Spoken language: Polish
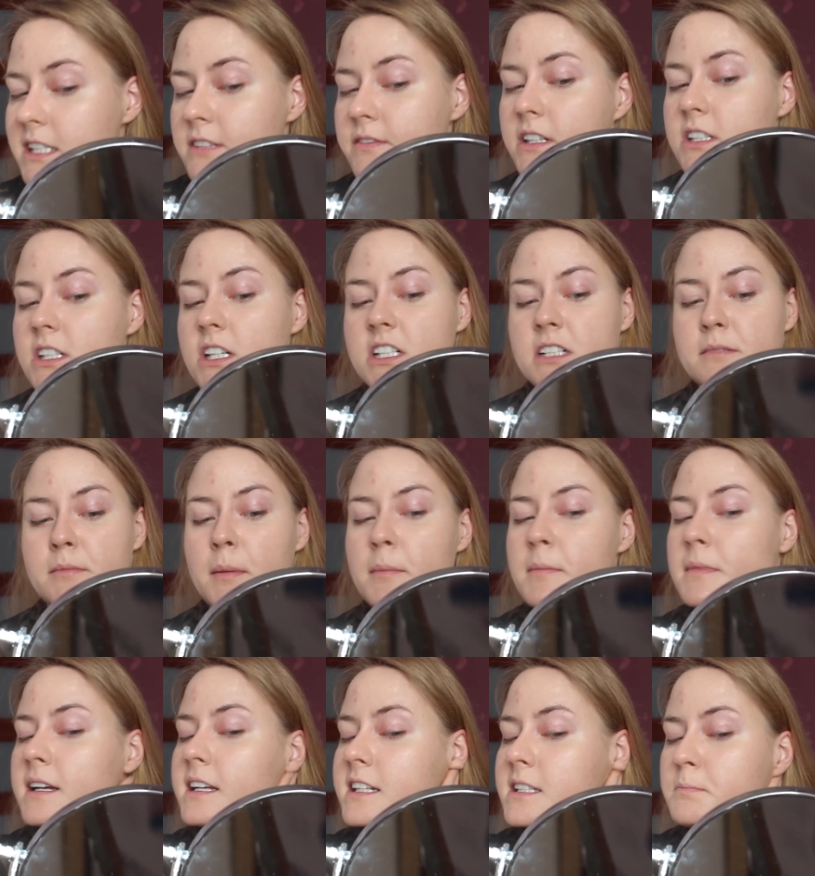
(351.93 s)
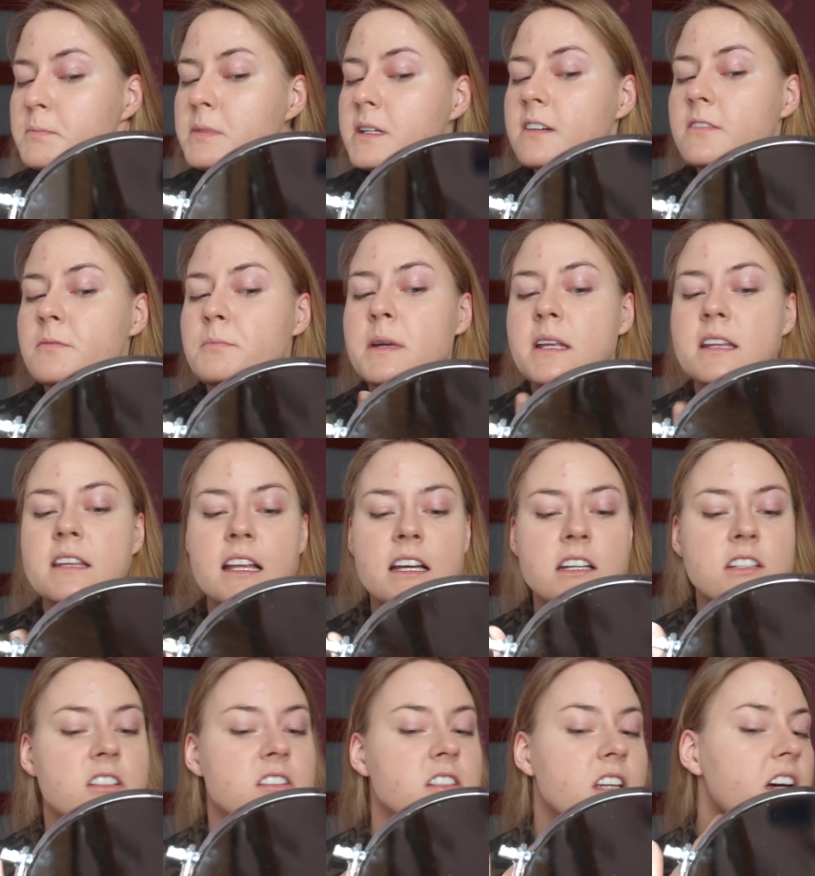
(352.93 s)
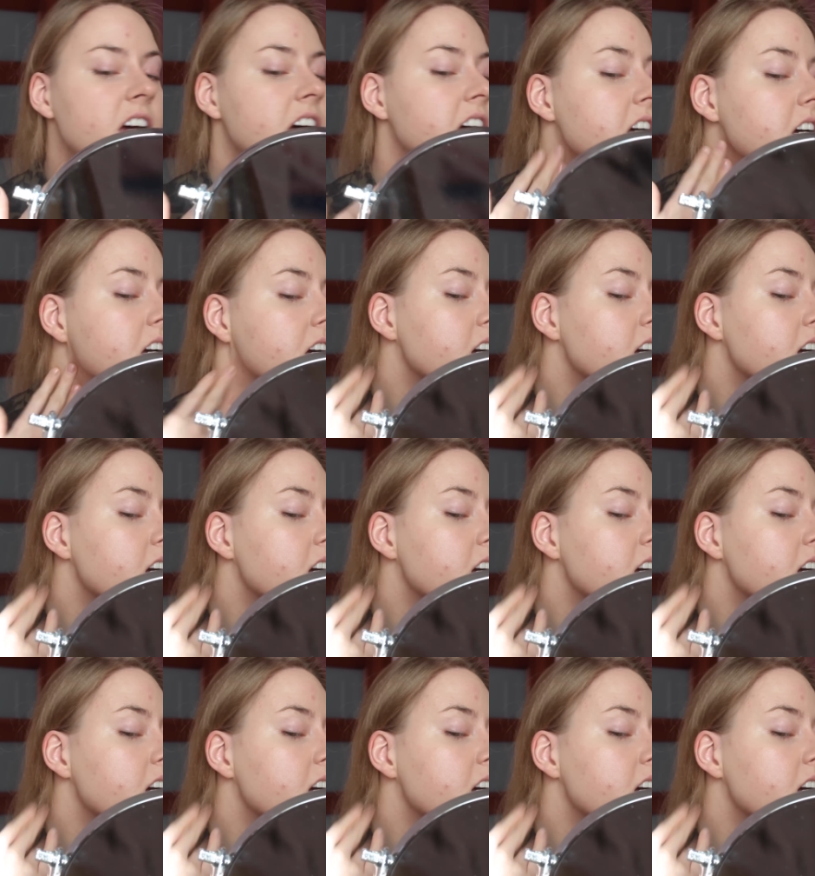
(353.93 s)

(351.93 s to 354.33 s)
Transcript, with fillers: zwłaszcza, że mamy SPF 15.